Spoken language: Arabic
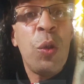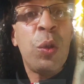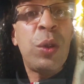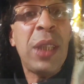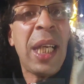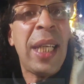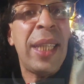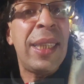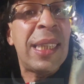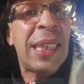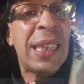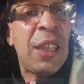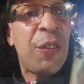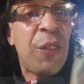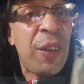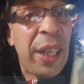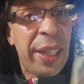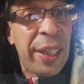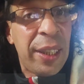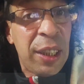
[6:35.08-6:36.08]
تحيه الناس
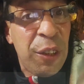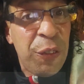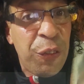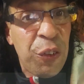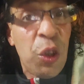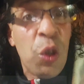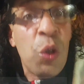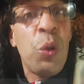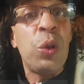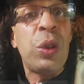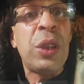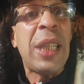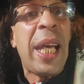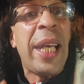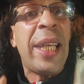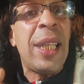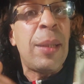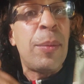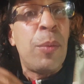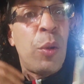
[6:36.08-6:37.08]
اللي في
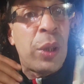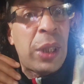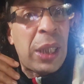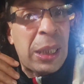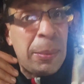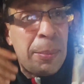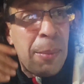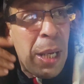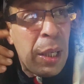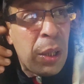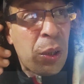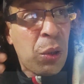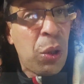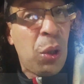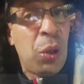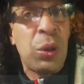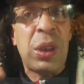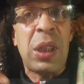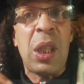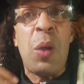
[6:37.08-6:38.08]
وتحيه لمراد
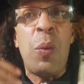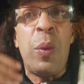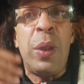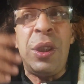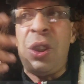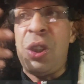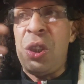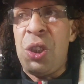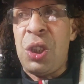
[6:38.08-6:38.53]
ماكو تا هو